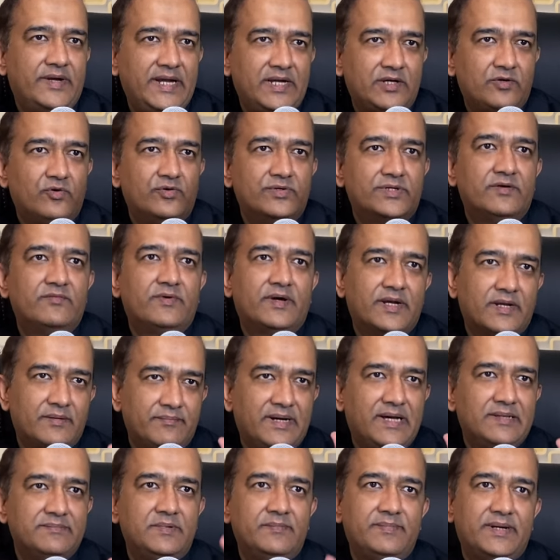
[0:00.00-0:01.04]
वाइट कोटर वगैरह
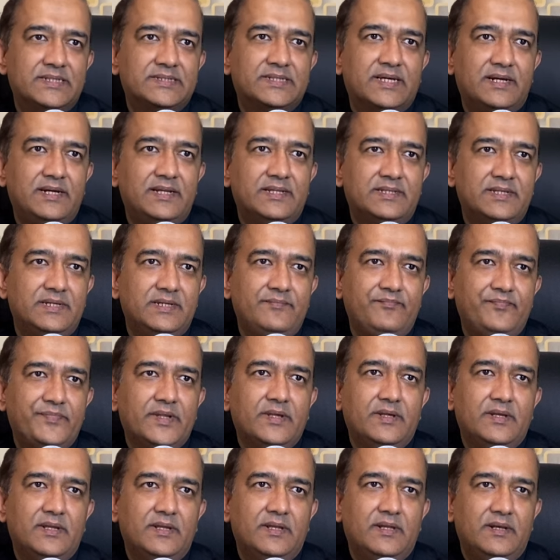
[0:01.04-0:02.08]
की बात में बात कर लेते
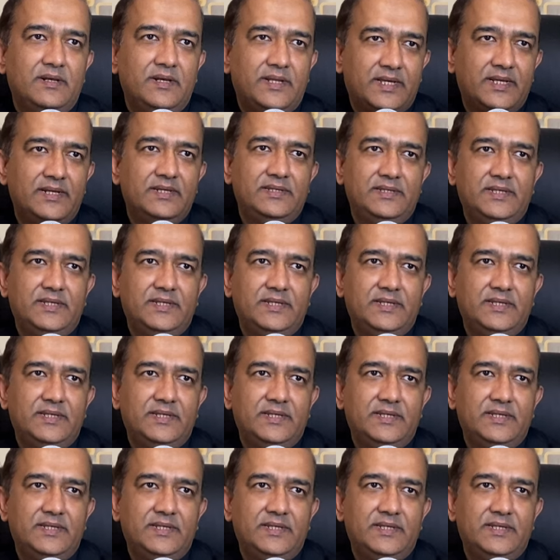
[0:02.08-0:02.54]
हैं लेकिन